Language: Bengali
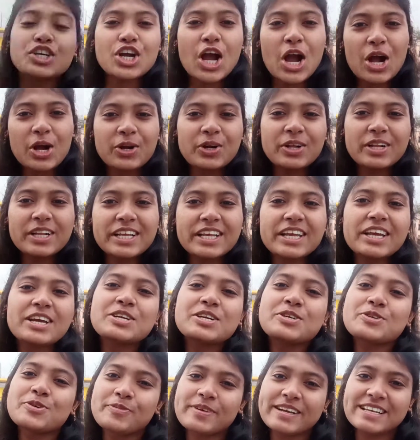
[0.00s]
সকলকে
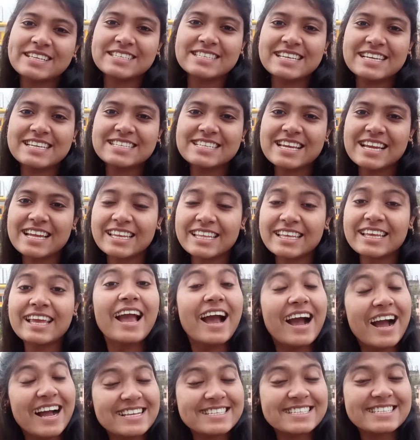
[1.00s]
শুভেচ্ছা জানিয়ে
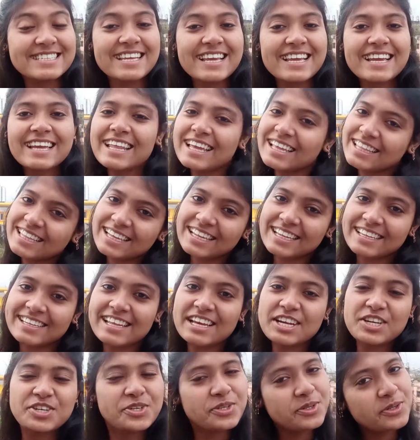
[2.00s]
আজকের এই
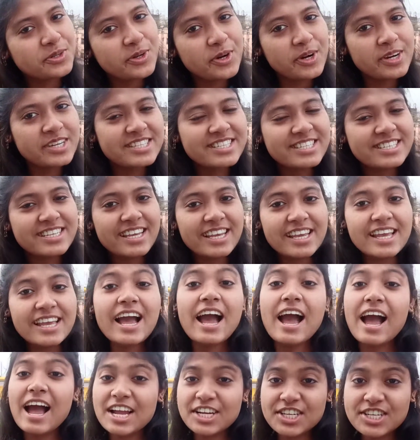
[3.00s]
দিনটা শুরু করছি
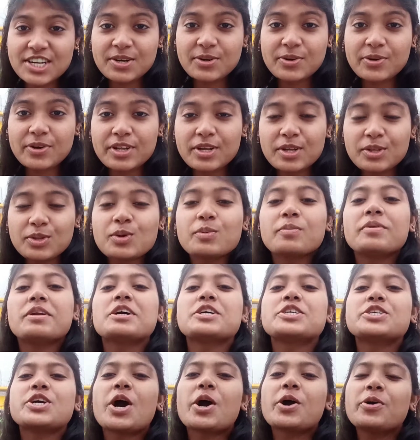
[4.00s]
আশা করি তোমরা
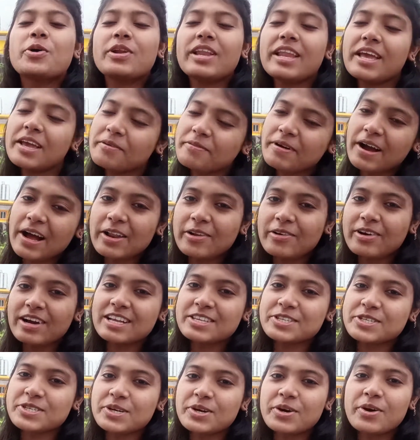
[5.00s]
সকলেই ভালো
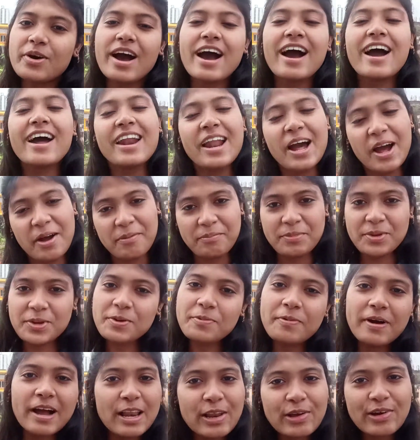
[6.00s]
আছো আর আমিও
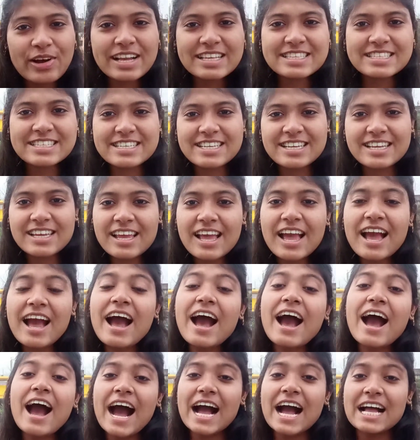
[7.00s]
ভালো আছি
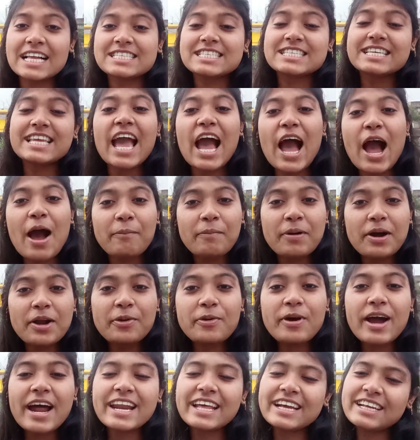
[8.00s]
আজকে
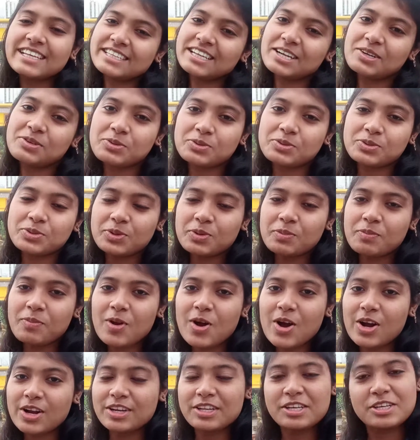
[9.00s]
আবারও আরেকটা নতুন
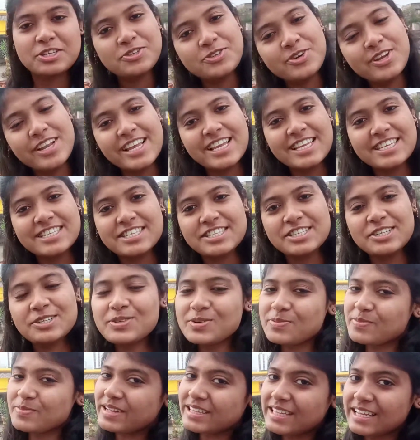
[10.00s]
ব্লগ নিয়ে চলে এসেছি
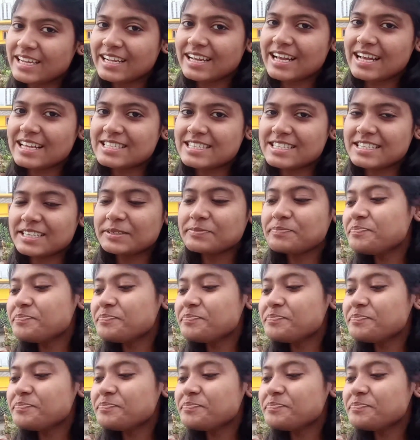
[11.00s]
তোমাদের কাছে